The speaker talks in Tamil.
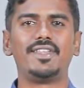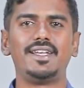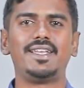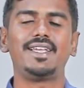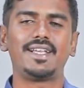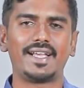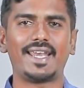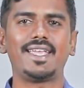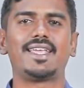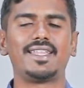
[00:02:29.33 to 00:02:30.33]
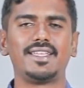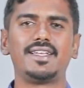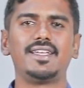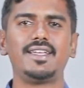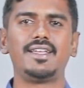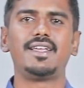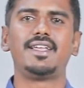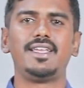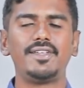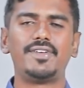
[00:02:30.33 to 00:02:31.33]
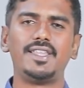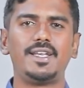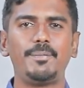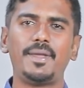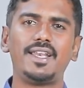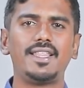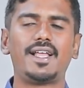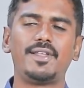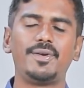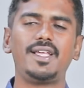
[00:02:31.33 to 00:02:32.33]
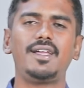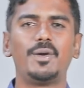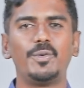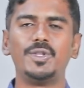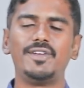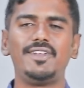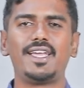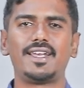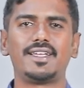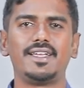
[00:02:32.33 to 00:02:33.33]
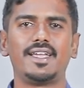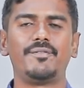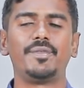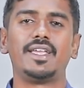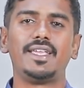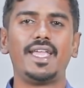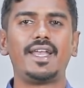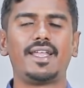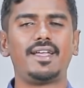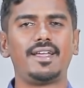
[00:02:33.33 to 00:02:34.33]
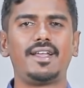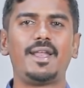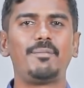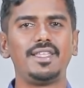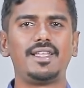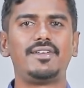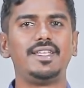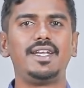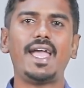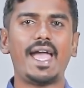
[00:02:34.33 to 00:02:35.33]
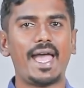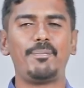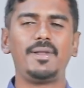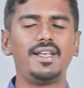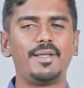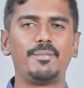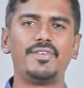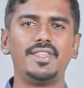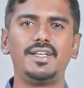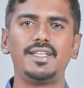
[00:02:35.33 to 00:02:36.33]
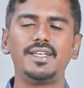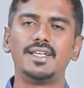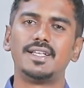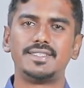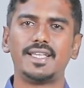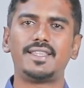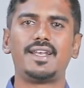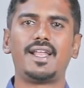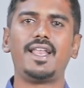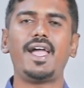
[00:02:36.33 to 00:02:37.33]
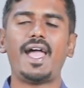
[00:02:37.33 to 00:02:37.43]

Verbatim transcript: வந்துட்டு கரைக்கிறதுக்கு இது வந்துட்டு பெரித அளவில் உதவியாக இருக்குங்க ஏன்னா நம்ம இதில் வந்துட்டு ஆப்பிள் நம்ம வந்துட்டு சேர்த்துறதுனால